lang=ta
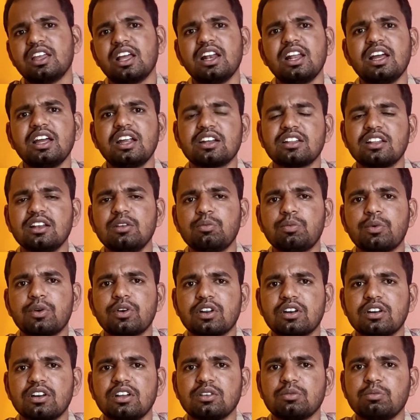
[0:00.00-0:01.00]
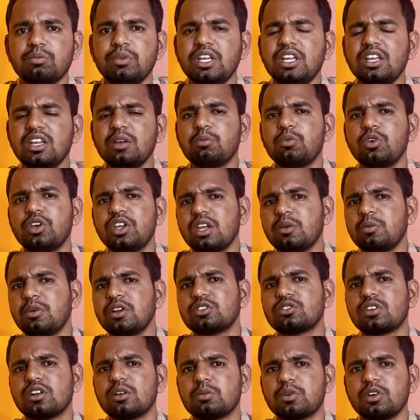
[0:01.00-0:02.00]
எல்லா இடத்துலையும் போட்டுறான் மிக்க
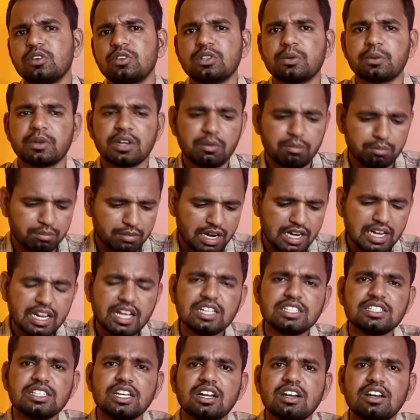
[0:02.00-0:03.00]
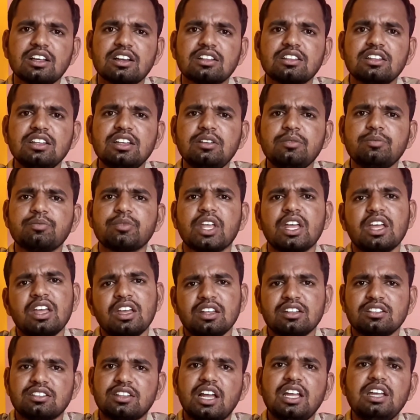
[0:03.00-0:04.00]
முக்கியமாக சொல்லப்போனால் பார்த்திங்கன்னா மலேசியாவிலேருந்து
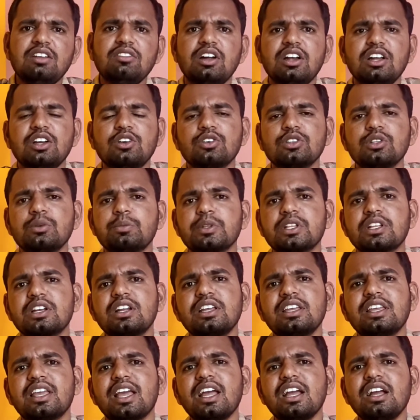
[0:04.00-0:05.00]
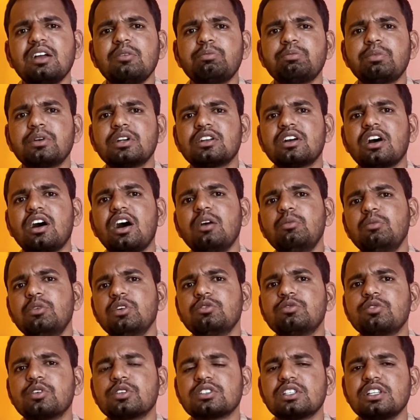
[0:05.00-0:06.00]
தைவானுக்கு வந்து பார்த்திங்கன்னா ஏகப்பட்ட
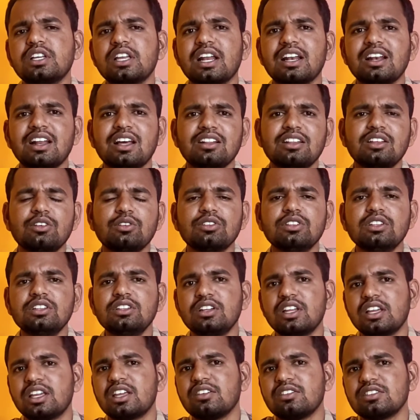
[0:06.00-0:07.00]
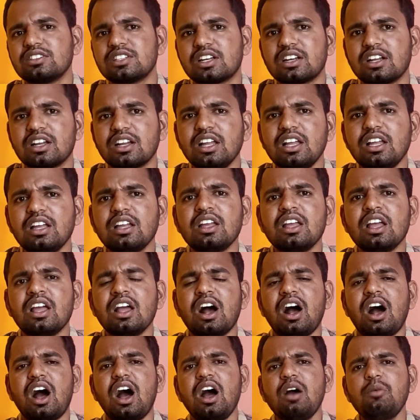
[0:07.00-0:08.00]
ஆர்முடு ஃபோர்ஸு எல்லாத்தையும் வந்து நிற்க வச்சிடறாங்க
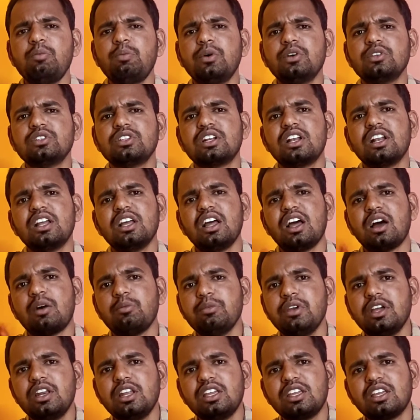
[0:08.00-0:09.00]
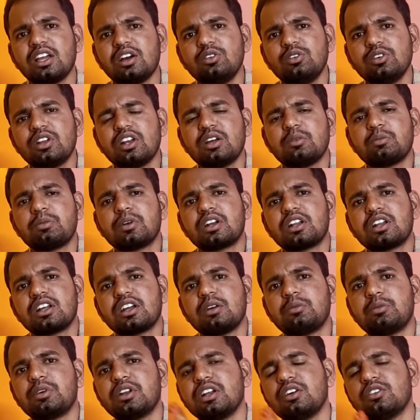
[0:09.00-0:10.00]
ஆப்போசிட்டில் அமெரிக்காவும் என்ன
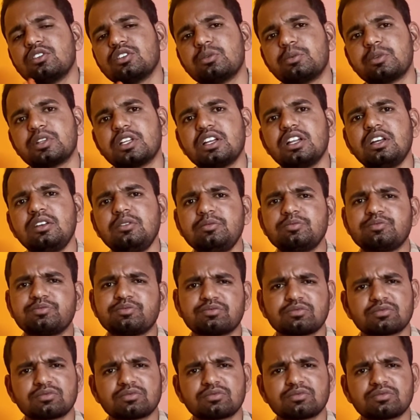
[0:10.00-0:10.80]
பண்ணுறாங்க அப்படின்னா வந்து பார்த்திங்கன்னா